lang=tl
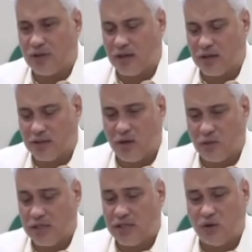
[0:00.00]
uh, hindi
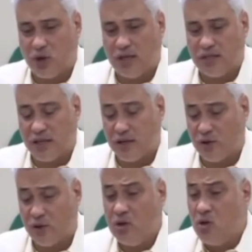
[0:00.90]
ako magsisinungaling sa
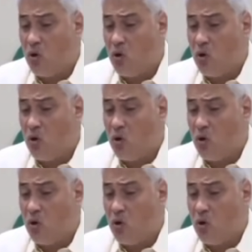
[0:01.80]
inyo.